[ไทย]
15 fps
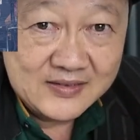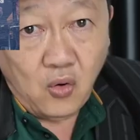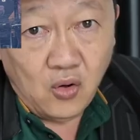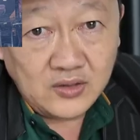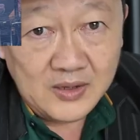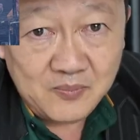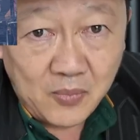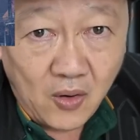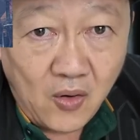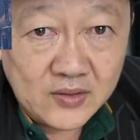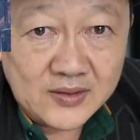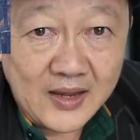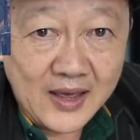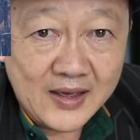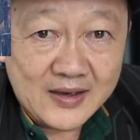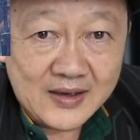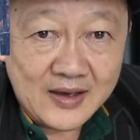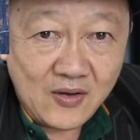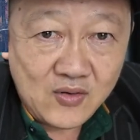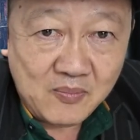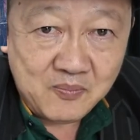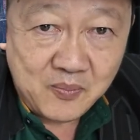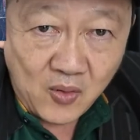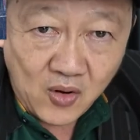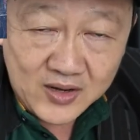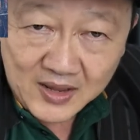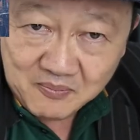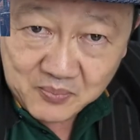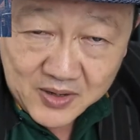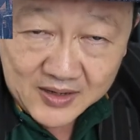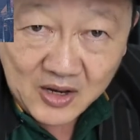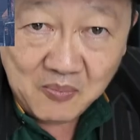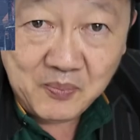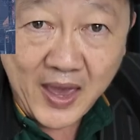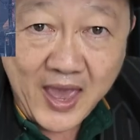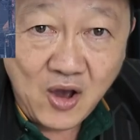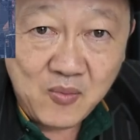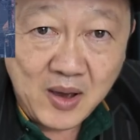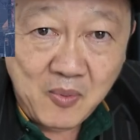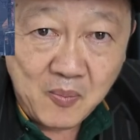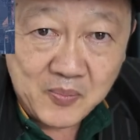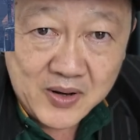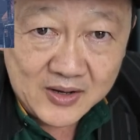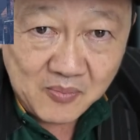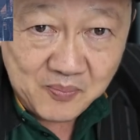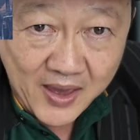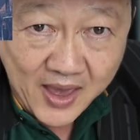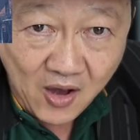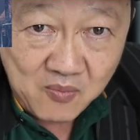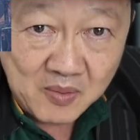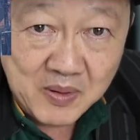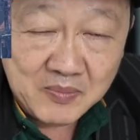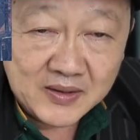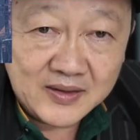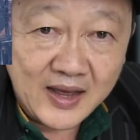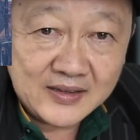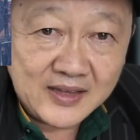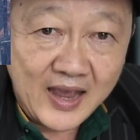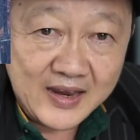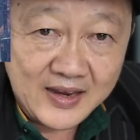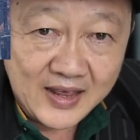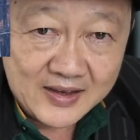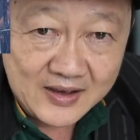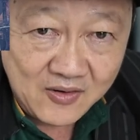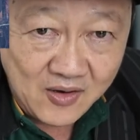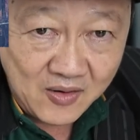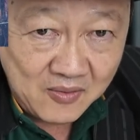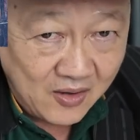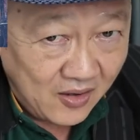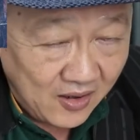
คนที่โพสเนี่ยเขาก็โพสให้เพื่อนเขาแปลออกมาพอเพื่อนเขาแปลออกมาเป็นภาษาไทยเนี่ยเขาก็